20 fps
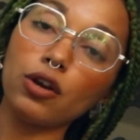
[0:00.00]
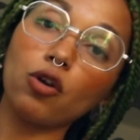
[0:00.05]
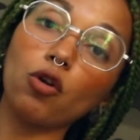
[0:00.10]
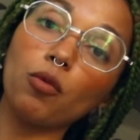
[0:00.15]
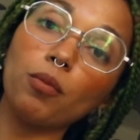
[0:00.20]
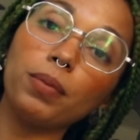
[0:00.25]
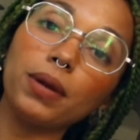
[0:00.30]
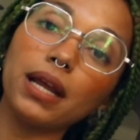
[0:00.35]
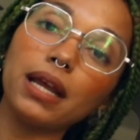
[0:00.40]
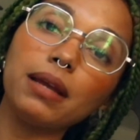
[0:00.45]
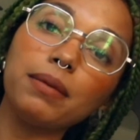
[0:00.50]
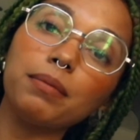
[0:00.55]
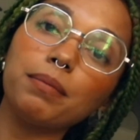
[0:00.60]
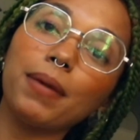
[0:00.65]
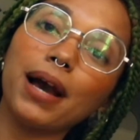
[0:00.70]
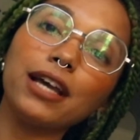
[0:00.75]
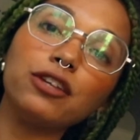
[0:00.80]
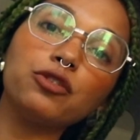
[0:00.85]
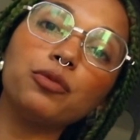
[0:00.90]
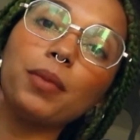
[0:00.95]
Comprei
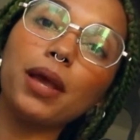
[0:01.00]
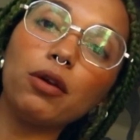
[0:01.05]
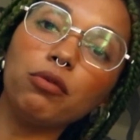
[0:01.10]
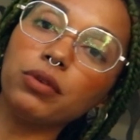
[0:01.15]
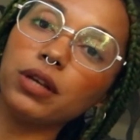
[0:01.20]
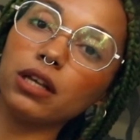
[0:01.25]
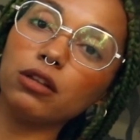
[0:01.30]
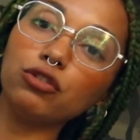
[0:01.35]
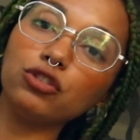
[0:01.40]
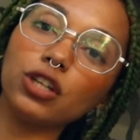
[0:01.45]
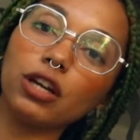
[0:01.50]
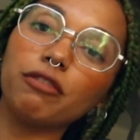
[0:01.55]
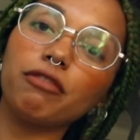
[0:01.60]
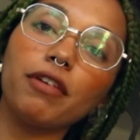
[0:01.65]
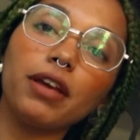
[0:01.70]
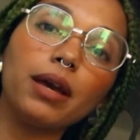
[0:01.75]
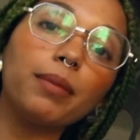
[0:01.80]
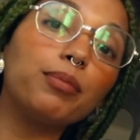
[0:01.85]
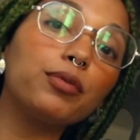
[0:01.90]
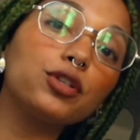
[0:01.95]
mais de meio quilo de
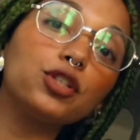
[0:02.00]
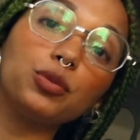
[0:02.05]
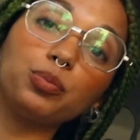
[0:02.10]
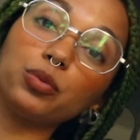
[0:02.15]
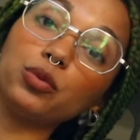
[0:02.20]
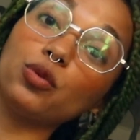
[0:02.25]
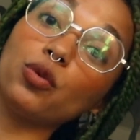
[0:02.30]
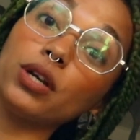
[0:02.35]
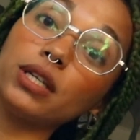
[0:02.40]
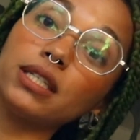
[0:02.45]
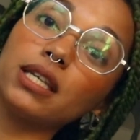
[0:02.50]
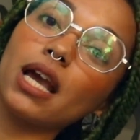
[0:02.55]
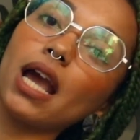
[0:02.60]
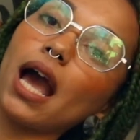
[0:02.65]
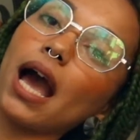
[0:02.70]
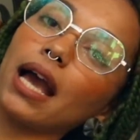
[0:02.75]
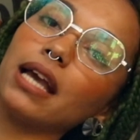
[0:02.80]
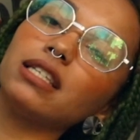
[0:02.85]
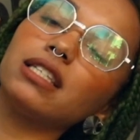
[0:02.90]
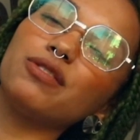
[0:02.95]
aveia por tipo dois
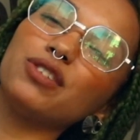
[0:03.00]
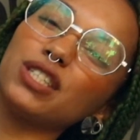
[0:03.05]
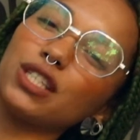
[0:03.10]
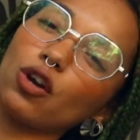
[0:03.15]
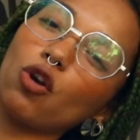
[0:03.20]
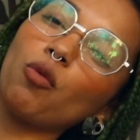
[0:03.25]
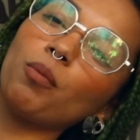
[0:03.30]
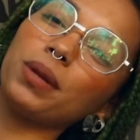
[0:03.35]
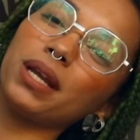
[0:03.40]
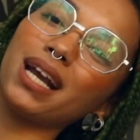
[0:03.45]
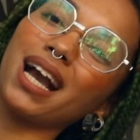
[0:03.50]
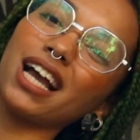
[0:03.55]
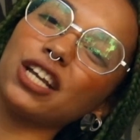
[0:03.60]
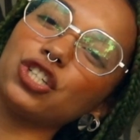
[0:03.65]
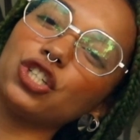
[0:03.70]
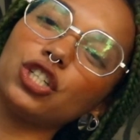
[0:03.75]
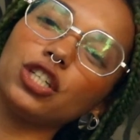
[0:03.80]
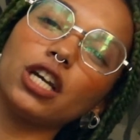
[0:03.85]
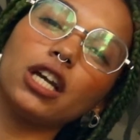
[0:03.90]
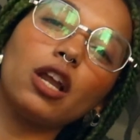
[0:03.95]
reais. Se você compra em
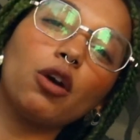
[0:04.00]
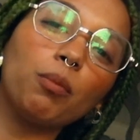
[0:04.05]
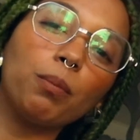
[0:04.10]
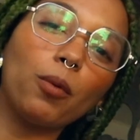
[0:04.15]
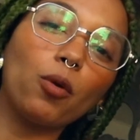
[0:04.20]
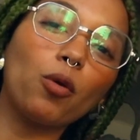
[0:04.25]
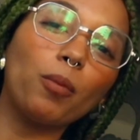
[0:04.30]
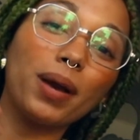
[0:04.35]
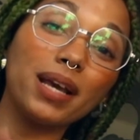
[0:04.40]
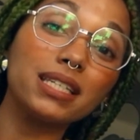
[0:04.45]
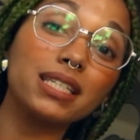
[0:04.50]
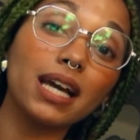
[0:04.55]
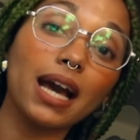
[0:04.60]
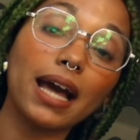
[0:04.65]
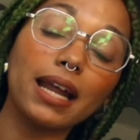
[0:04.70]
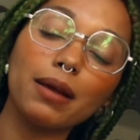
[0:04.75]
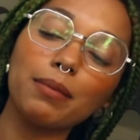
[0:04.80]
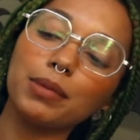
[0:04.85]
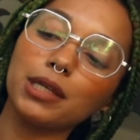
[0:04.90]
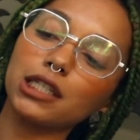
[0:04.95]
caixinha, ela é um pouco mais
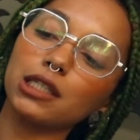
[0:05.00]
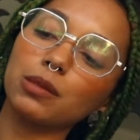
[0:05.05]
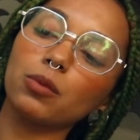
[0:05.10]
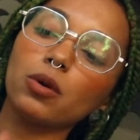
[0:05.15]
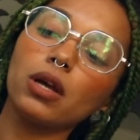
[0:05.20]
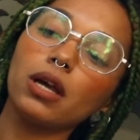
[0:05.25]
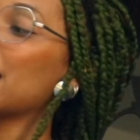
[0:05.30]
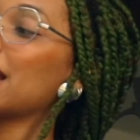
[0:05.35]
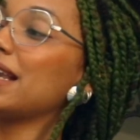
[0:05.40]
cara mesmo.